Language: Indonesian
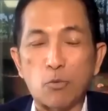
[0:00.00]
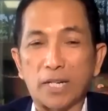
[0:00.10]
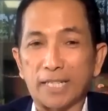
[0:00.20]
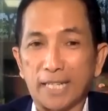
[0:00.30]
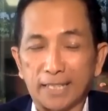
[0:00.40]

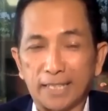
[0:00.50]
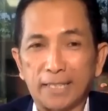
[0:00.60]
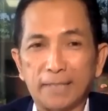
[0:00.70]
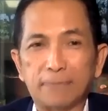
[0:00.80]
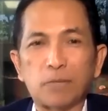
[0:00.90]
pertemuan yang
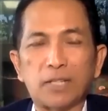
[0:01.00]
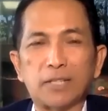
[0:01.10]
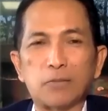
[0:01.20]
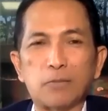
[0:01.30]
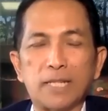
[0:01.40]
di
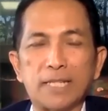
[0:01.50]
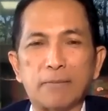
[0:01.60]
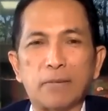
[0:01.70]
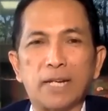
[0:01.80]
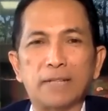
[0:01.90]

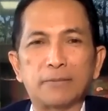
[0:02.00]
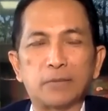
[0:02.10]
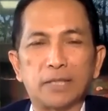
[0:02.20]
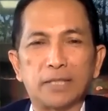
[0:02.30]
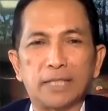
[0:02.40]
rumahnya
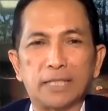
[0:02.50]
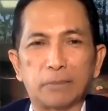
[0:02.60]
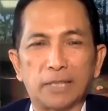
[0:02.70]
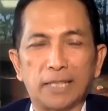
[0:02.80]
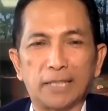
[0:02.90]
Pak
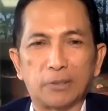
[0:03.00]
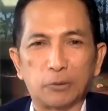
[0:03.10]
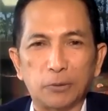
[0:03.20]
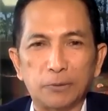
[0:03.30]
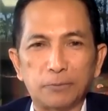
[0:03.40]
eh, SBY
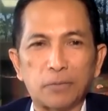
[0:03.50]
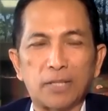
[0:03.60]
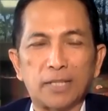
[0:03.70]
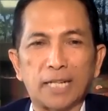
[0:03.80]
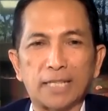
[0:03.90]
itu
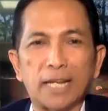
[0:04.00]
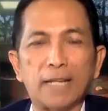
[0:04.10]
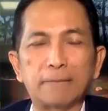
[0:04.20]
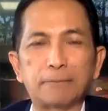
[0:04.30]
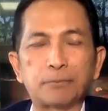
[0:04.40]
eh,
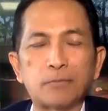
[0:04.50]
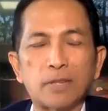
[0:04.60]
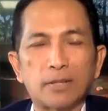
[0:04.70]
kata